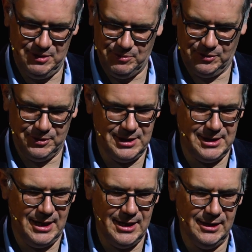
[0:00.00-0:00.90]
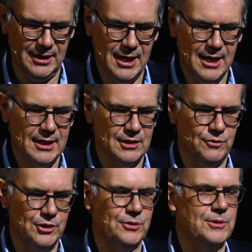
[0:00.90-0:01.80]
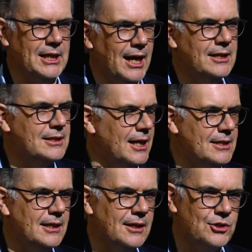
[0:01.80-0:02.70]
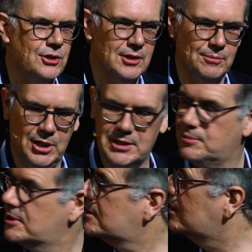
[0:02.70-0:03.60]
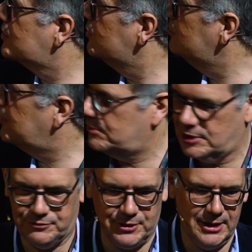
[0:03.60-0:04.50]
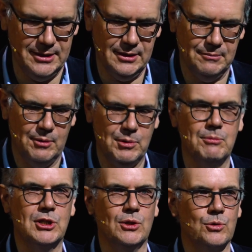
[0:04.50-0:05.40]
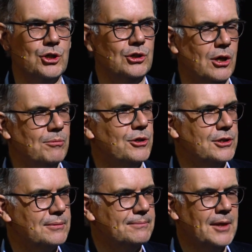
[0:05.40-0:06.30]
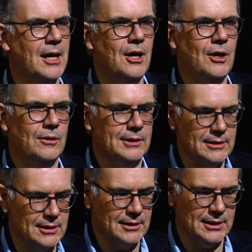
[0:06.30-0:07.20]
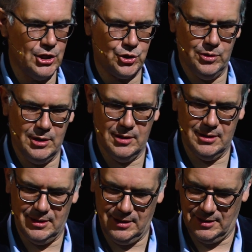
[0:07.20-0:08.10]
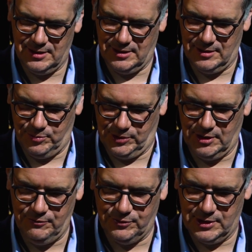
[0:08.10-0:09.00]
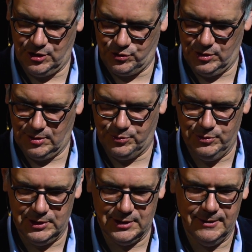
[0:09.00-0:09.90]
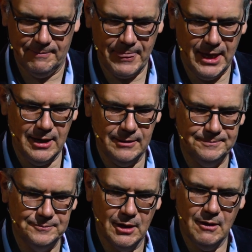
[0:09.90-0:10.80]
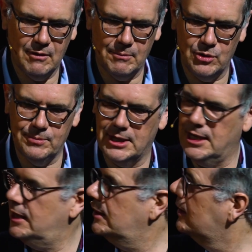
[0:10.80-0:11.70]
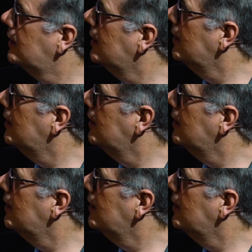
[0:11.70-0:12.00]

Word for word: ich mal kurz zeigen. Das Wort sozial ist gestern ja schon in Bernds Präsentation ein paar Mal gefallen, nämlich mit Social Commerce. Und das ist ein sehr schöner äh, äh, Begriff und sehr schöner Punkt. Ähm, wenn wir überlegen,